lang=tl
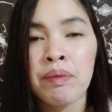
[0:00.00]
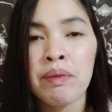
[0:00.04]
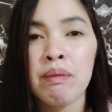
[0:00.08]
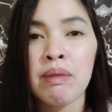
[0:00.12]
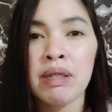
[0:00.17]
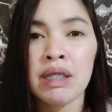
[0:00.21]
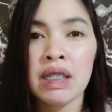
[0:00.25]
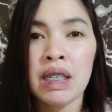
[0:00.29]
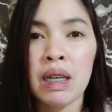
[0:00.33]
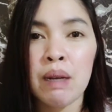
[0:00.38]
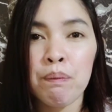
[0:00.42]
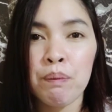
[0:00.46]

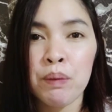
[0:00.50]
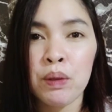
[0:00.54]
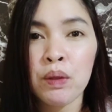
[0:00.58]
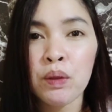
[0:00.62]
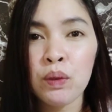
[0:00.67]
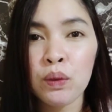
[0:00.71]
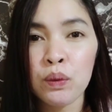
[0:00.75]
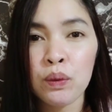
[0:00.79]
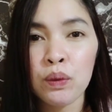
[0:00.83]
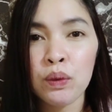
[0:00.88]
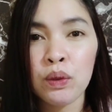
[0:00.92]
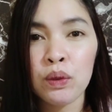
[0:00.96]
Masarap
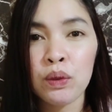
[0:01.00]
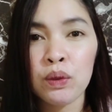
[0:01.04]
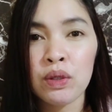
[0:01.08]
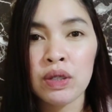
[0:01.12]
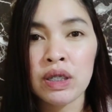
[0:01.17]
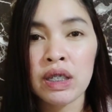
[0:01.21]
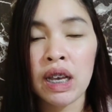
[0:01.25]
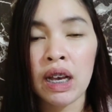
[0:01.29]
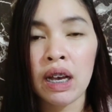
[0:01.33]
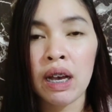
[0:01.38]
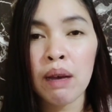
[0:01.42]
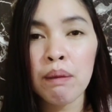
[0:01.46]
yung tulog ko
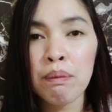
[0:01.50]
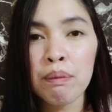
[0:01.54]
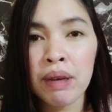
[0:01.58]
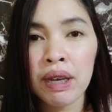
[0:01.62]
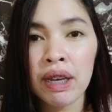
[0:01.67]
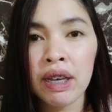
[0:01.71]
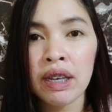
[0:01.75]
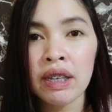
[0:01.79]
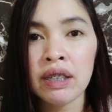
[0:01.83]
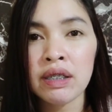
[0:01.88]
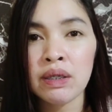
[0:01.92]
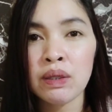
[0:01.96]
sa
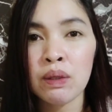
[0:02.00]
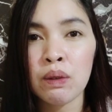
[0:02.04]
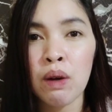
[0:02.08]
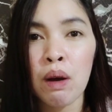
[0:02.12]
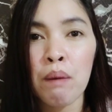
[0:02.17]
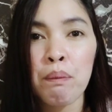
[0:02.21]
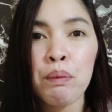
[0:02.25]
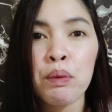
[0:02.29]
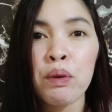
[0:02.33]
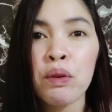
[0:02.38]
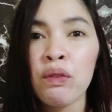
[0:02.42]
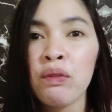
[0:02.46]
gabi. So,
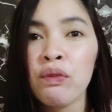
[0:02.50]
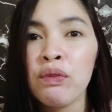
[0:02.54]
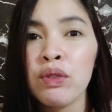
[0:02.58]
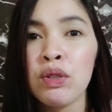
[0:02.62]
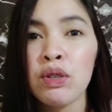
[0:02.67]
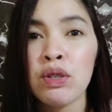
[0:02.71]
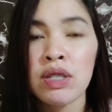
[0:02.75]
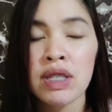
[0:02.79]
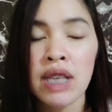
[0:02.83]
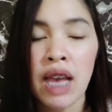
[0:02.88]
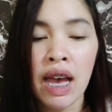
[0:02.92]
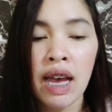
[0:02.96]
approved
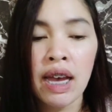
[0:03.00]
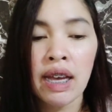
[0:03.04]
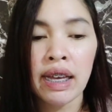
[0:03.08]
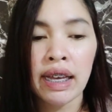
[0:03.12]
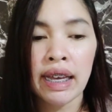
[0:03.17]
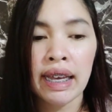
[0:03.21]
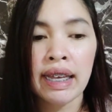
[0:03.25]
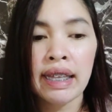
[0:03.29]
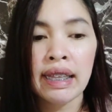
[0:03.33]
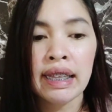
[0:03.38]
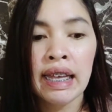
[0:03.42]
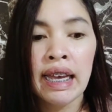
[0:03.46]
to sa
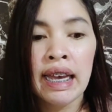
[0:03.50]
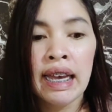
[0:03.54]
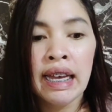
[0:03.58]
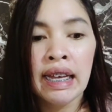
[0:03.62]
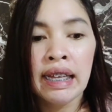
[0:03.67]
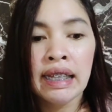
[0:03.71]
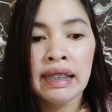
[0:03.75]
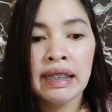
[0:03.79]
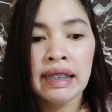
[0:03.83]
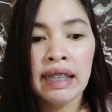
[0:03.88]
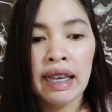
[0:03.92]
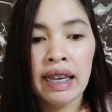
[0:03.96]
akin.
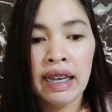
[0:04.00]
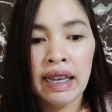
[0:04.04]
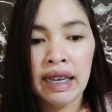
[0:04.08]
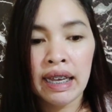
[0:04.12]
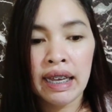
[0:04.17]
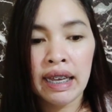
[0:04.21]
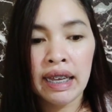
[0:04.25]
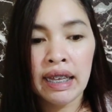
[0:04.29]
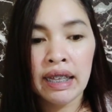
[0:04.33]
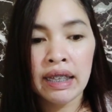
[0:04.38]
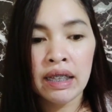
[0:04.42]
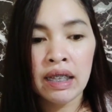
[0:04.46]

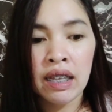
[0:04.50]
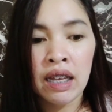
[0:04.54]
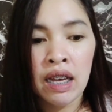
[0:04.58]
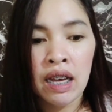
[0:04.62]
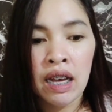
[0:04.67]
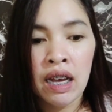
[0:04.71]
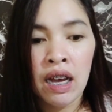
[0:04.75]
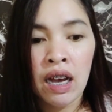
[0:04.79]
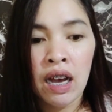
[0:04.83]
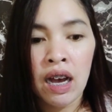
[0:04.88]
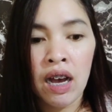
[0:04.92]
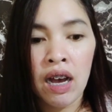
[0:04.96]
Then,
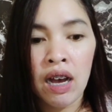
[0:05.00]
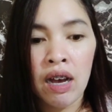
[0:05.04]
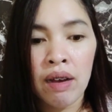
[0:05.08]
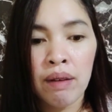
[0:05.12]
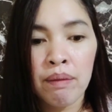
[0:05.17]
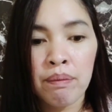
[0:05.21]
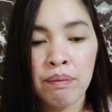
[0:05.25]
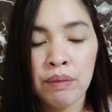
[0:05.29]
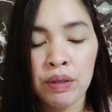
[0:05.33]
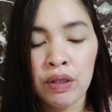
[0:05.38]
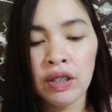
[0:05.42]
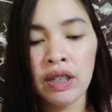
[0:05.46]

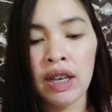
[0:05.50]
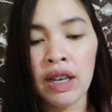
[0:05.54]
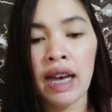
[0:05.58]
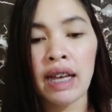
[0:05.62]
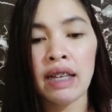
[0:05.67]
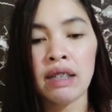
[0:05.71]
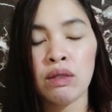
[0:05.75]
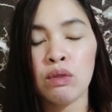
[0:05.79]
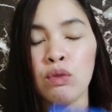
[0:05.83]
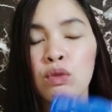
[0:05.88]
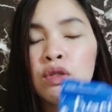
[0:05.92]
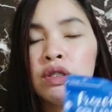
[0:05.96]
um, yun
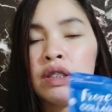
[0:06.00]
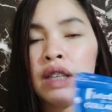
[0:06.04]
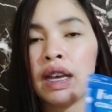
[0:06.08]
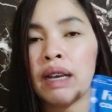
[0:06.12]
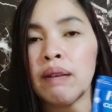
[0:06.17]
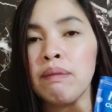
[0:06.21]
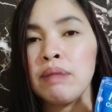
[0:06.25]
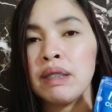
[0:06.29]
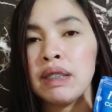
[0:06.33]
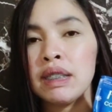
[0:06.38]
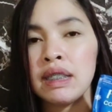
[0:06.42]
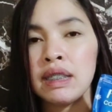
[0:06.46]
nga, two
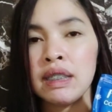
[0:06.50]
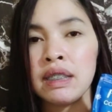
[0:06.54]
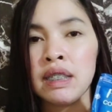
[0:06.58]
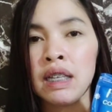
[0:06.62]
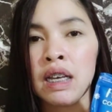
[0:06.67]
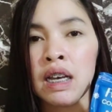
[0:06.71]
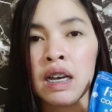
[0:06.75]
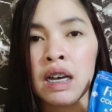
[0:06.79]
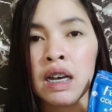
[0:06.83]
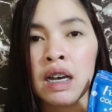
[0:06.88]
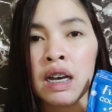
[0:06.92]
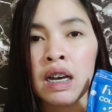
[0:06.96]

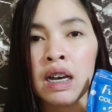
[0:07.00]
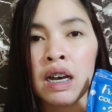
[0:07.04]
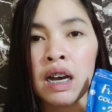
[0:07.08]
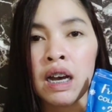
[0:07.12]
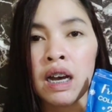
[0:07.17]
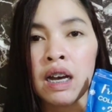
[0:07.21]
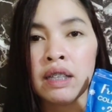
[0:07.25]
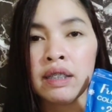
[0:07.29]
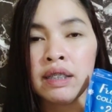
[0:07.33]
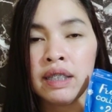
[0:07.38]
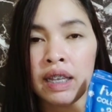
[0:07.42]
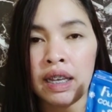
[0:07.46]
times
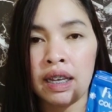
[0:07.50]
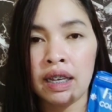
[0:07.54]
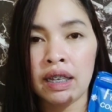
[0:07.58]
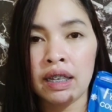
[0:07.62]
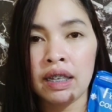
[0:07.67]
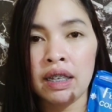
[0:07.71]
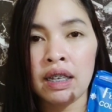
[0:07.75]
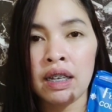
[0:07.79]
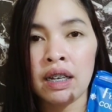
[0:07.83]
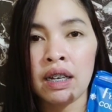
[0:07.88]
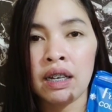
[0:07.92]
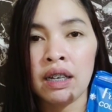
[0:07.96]
a
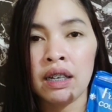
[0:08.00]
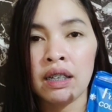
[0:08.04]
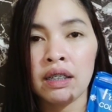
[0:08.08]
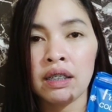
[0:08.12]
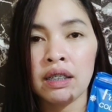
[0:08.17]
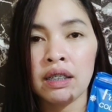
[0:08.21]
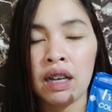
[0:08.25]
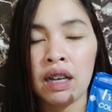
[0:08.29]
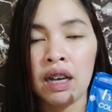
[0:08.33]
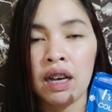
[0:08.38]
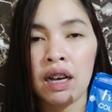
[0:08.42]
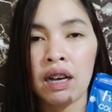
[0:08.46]
day
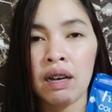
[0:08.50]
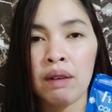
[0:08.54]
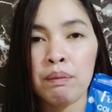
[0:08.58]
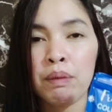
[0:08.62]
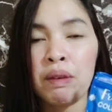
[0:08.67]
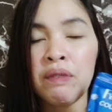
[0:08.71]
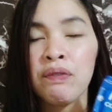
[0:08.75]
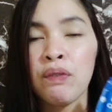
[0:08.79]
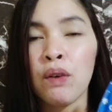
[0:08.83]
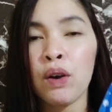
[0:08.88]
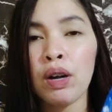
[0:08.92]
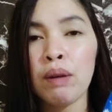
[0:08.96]
uh,
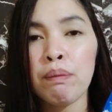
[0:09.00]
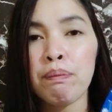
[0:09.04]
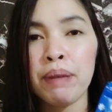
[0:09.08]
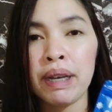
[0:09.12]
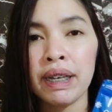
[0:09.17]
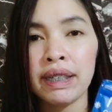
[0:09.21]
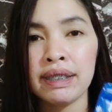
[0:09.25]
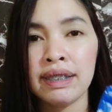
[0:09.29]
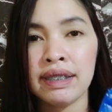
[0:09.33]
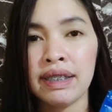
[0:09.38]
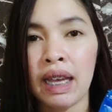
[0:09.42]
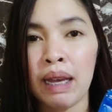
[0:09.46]
before
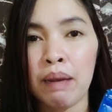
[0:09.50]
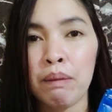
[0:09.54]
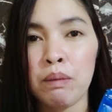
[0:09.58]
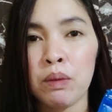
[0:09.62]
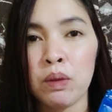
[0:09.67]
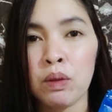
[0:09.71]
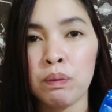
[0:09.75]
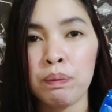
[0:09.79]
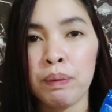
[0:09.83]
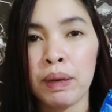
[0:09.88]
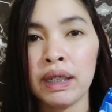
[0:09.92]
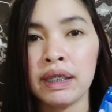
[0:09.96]
bedtime
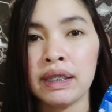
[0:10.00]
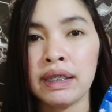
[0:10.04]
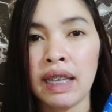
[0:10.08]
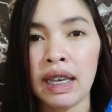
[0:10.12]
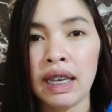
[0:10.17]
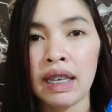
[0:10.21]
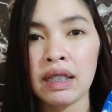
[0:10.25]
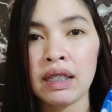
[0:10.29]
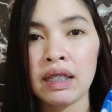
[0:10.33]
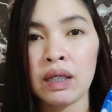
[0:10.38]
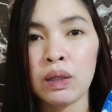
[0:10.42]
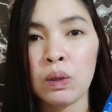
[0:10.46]
yung
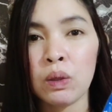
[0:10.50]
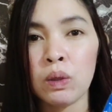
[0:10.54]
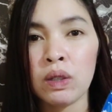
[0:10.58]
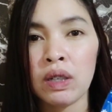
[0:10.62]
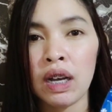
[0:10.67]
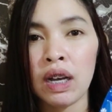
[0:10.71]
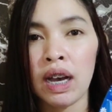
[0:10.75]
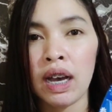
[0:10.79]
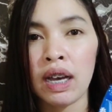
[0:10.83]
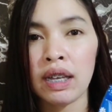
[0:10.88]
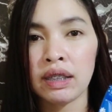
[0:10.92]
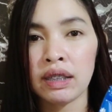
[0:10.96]
pag-take nito
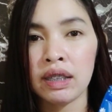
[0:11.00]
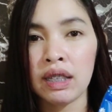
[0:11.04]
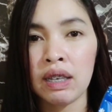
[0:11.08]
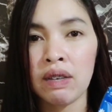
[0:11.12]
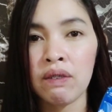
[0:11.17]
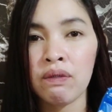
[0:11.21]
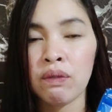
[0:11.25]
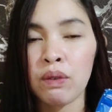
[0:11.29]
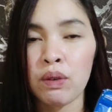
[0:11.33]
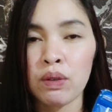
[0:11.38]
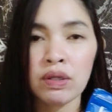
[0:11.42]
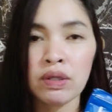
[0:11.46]
ng
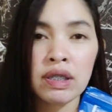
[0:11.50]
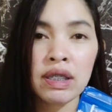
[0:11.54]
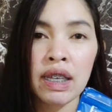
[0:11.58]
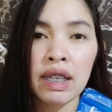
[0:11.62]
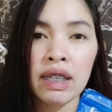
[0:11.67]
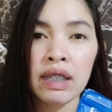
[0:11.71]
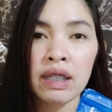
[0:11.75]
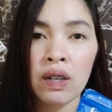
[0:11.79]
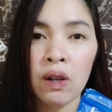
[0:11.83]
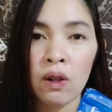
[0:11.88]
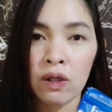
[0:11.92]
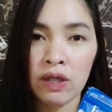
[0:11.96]
ating
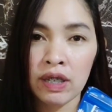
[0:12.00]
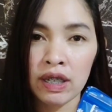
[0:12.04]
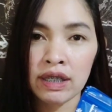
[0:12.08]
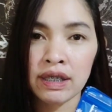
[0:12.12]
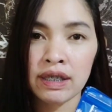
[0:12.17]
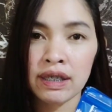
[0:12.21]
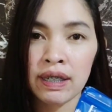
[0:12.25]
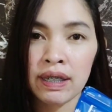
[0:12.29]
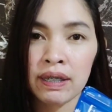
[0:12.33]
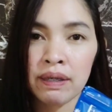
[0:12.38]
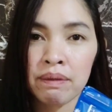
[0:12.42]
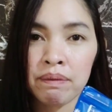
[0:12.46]
frozen
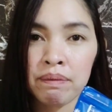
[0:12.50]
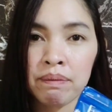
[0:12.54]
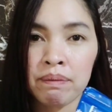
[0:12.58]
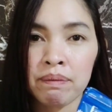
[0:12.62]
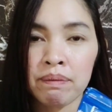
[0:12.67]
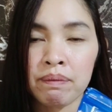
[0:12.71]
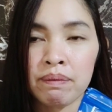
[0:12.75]
collagen.